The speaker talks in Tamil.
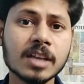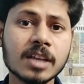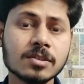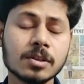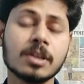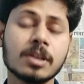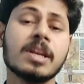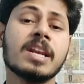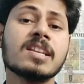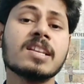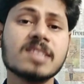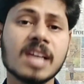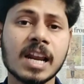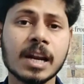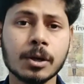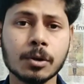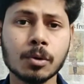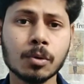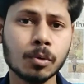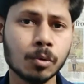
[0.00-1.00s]
ஸோ அது என்ன
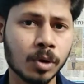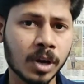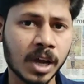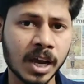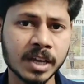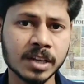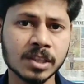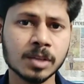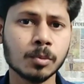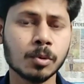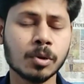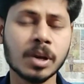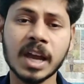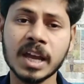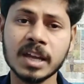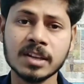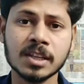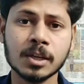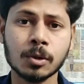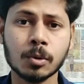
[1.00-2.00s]
சேலரியோ ஒரு ஆயிரத்தி முந்நூறு
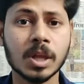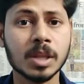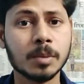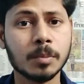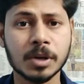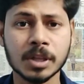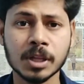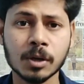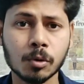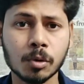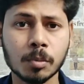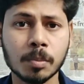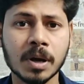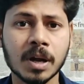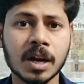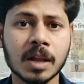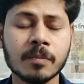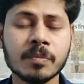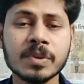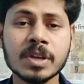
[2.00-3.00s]
ஆயிரத்தி ஐநூறு அது மட்டும் தான்
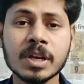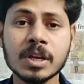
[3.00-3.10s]
கொடுப்பாங்களாம்